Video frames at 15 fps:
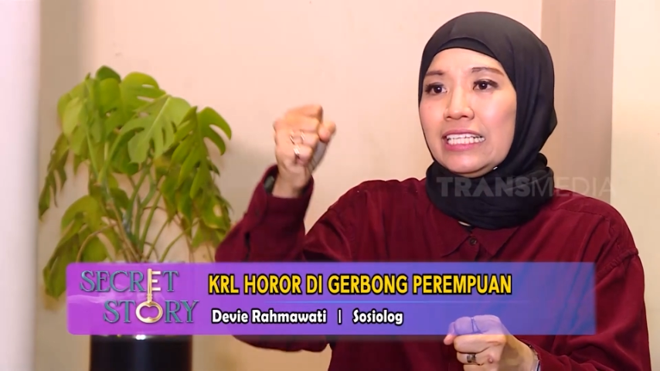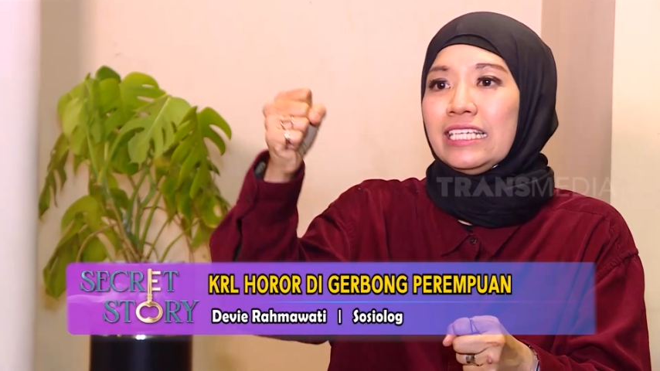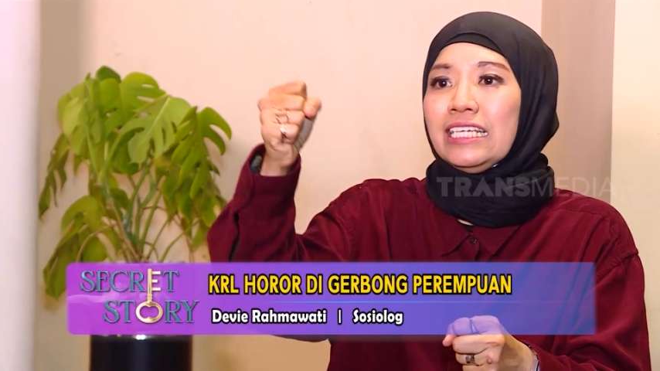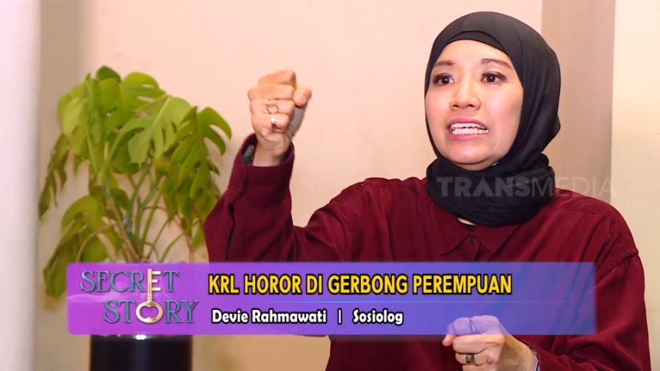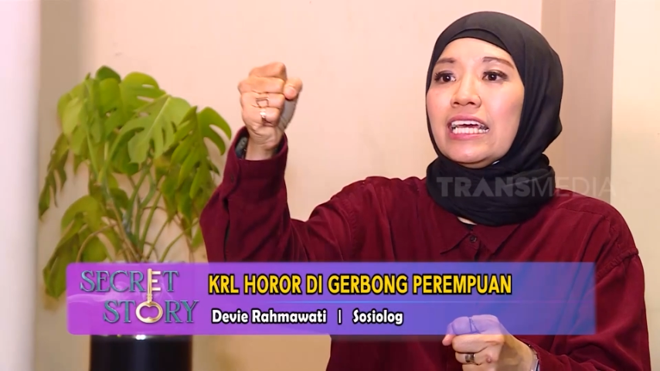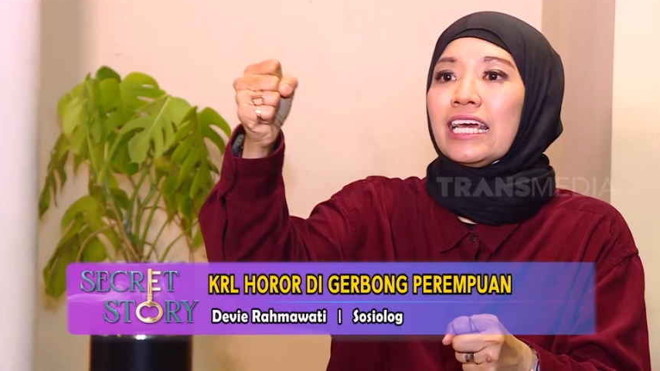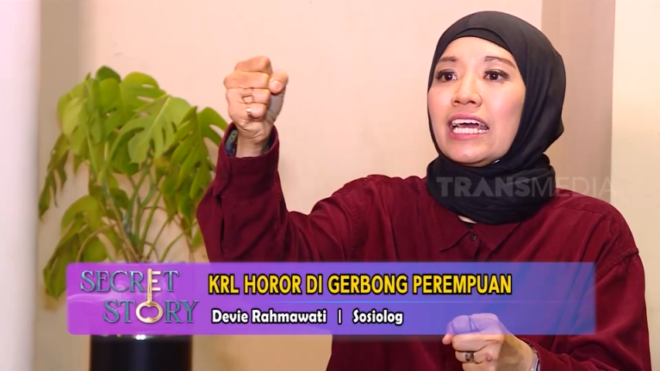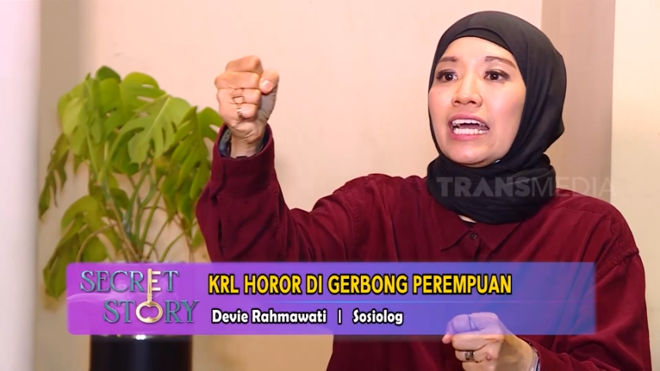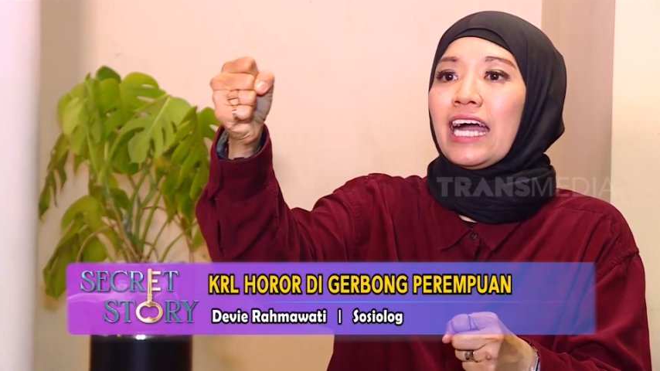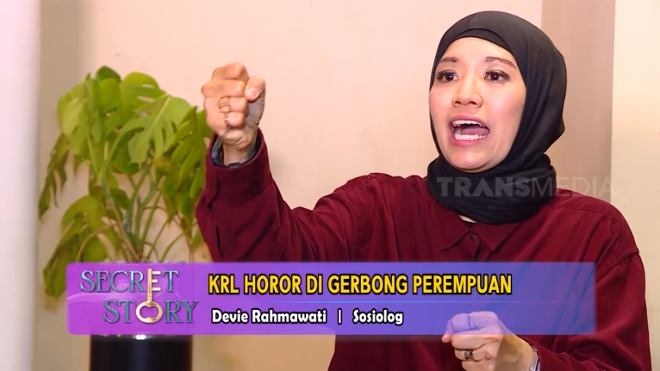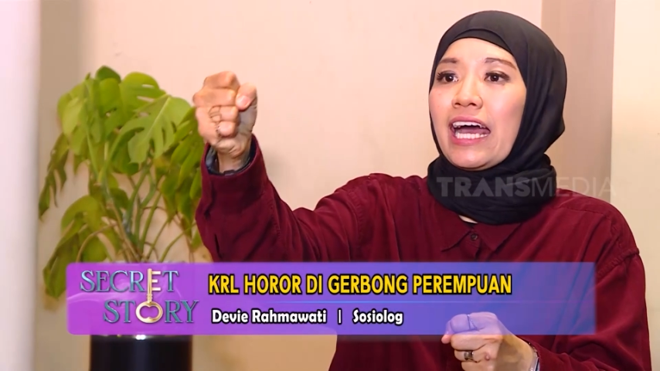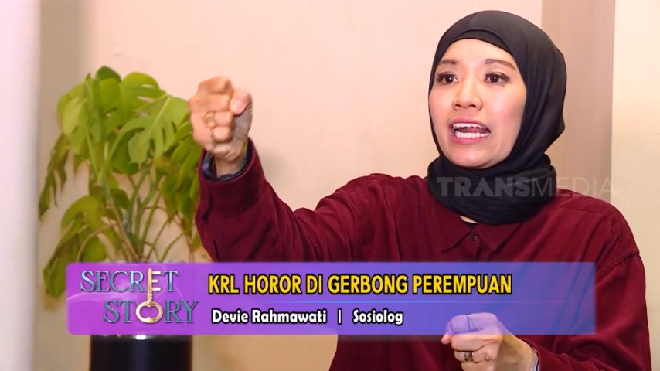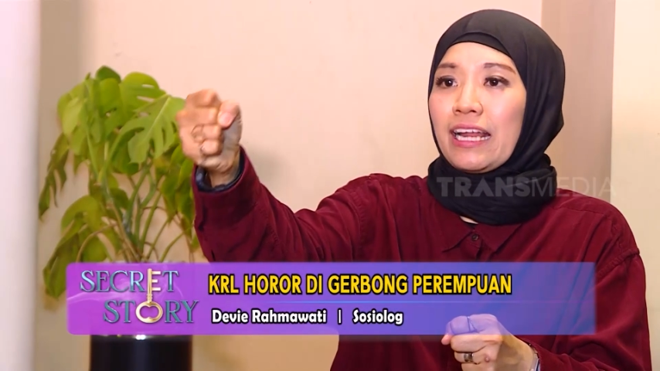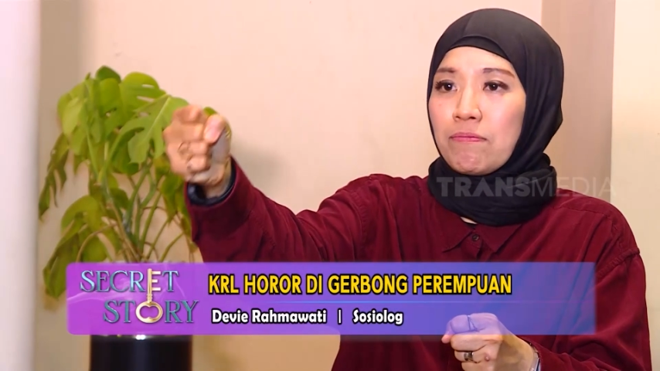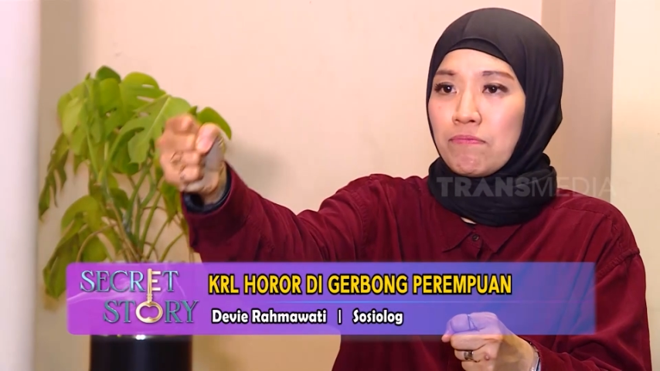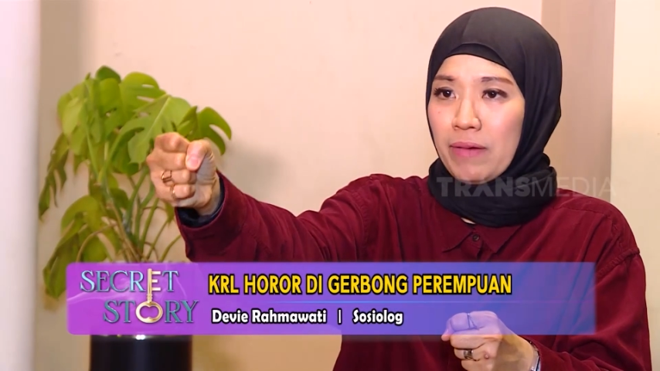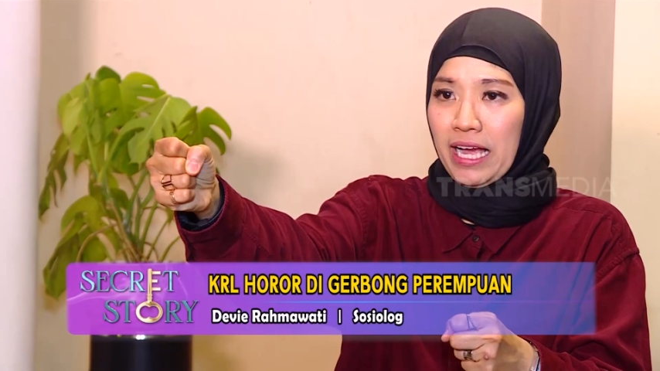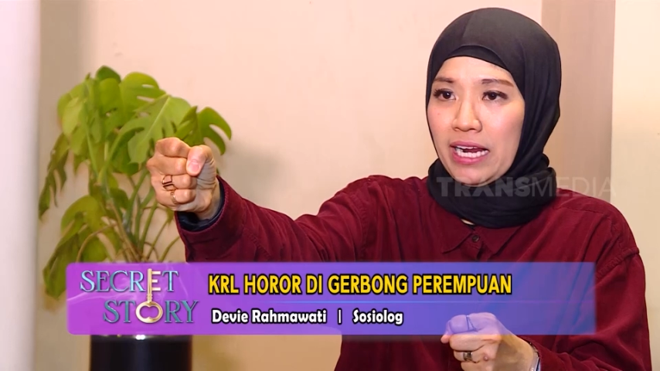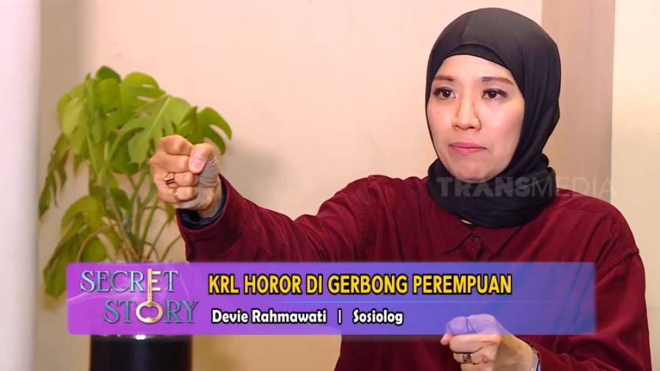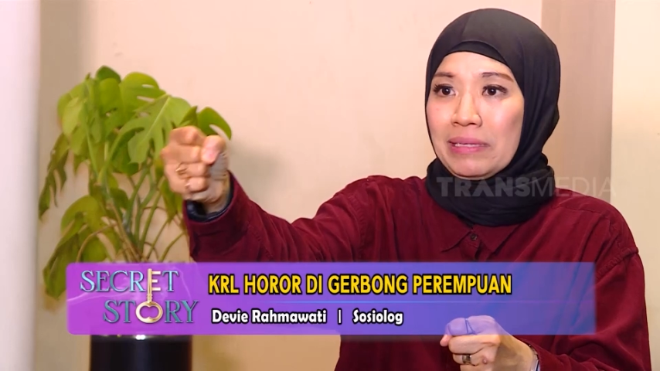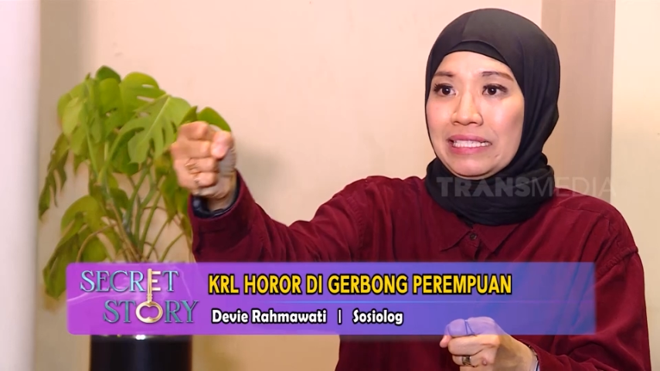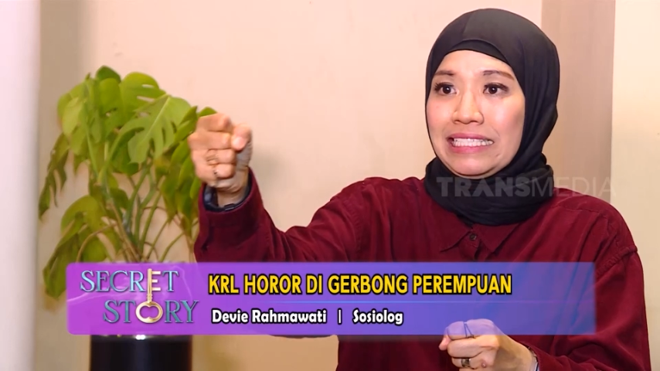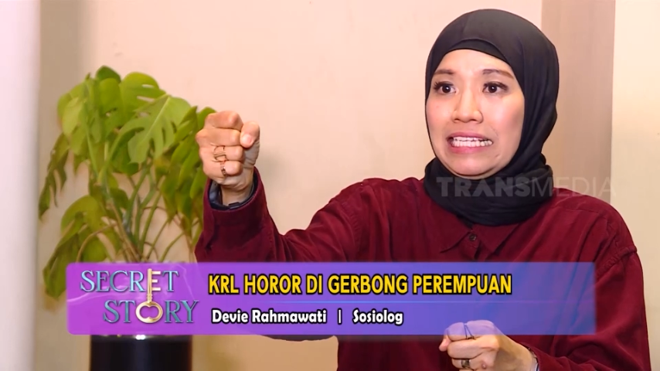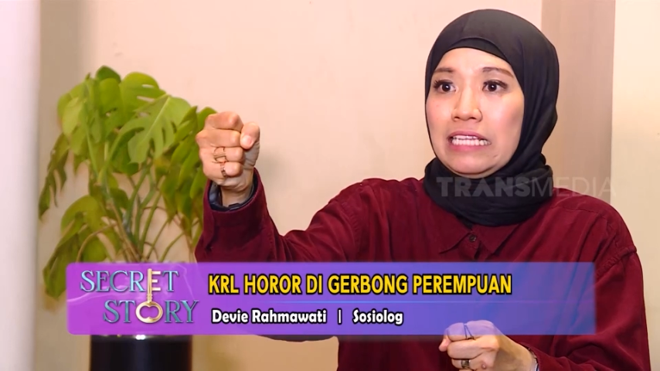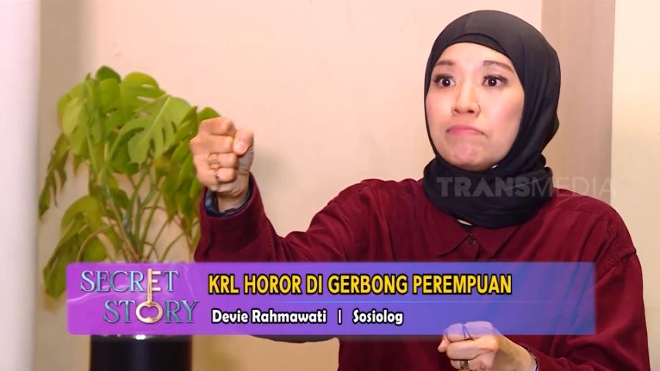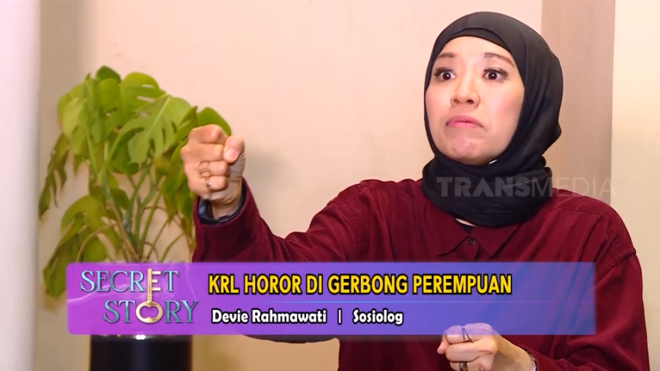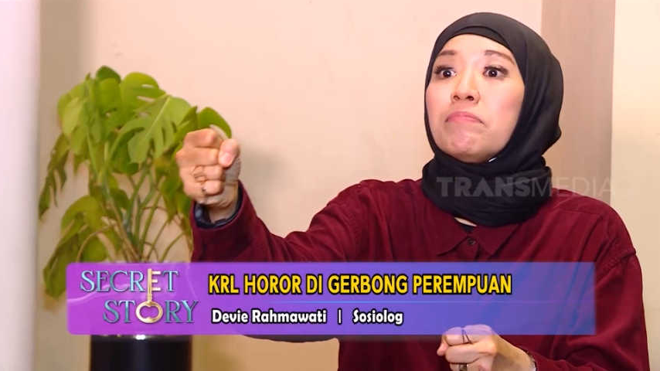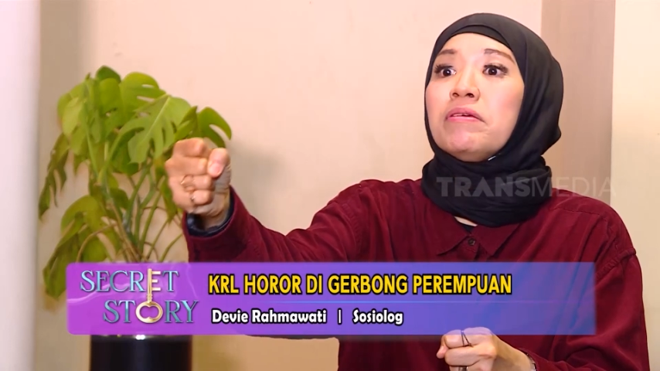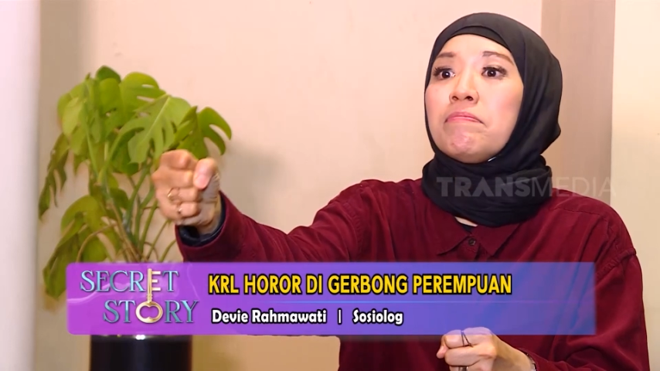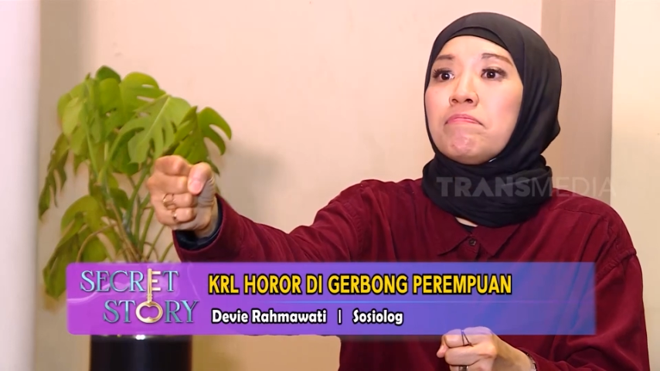diharapkan menjadi
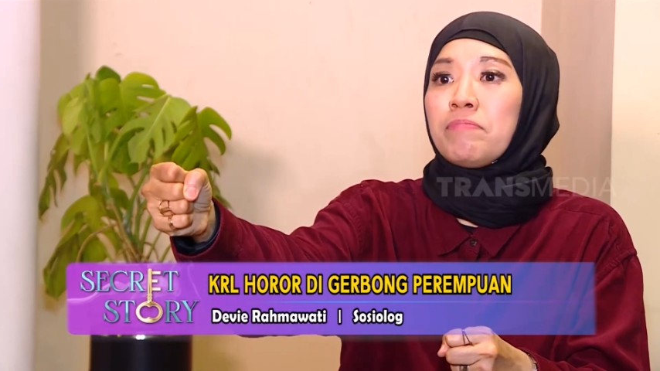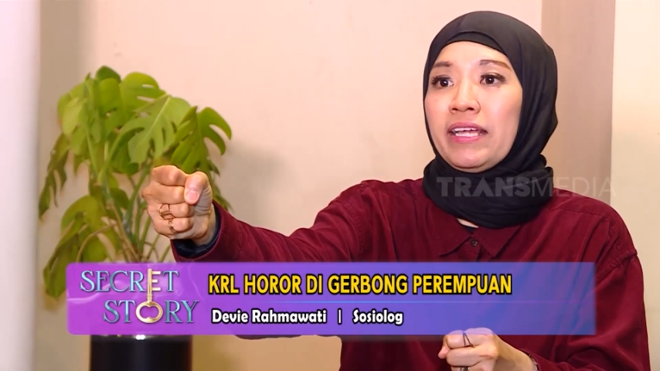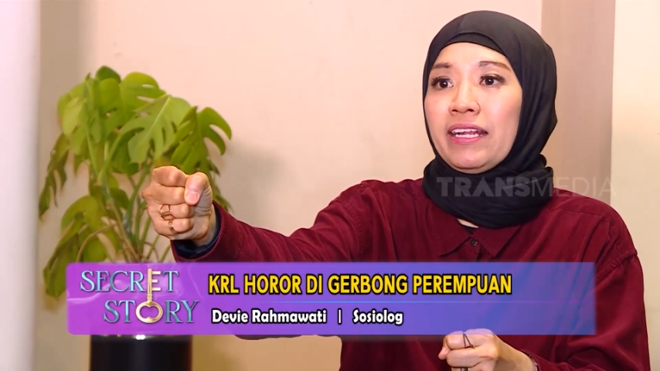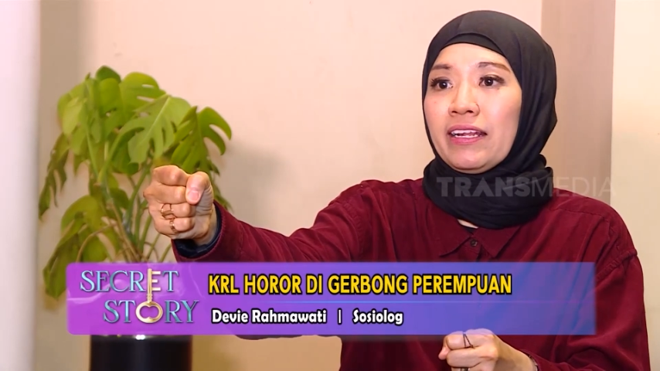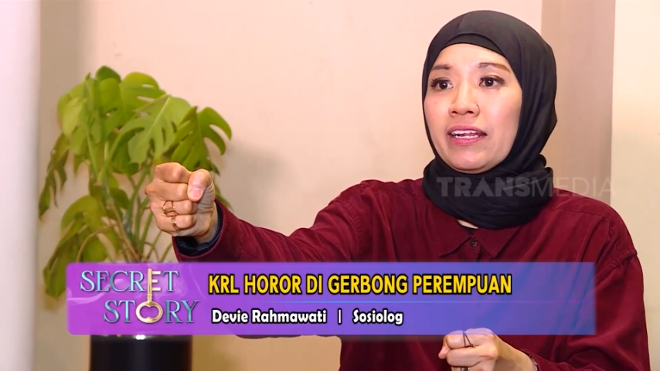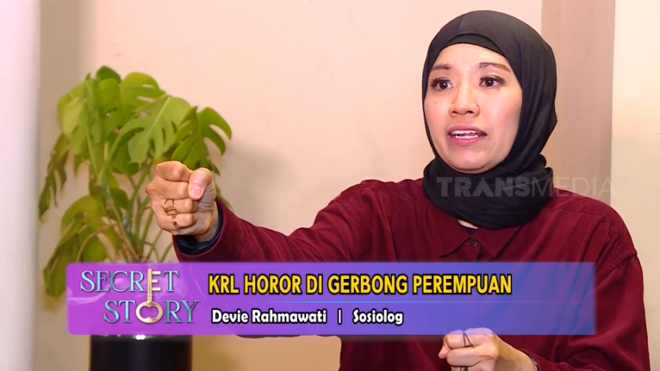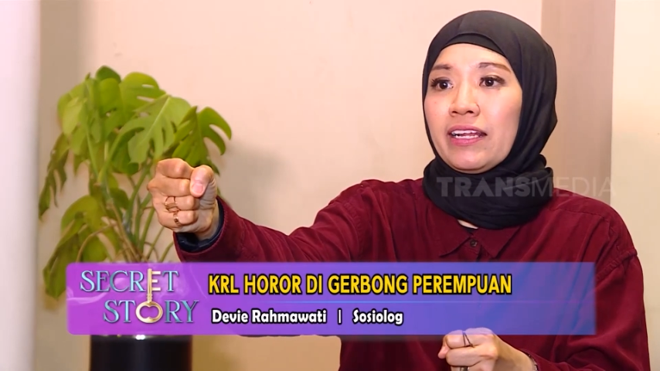pemimpin.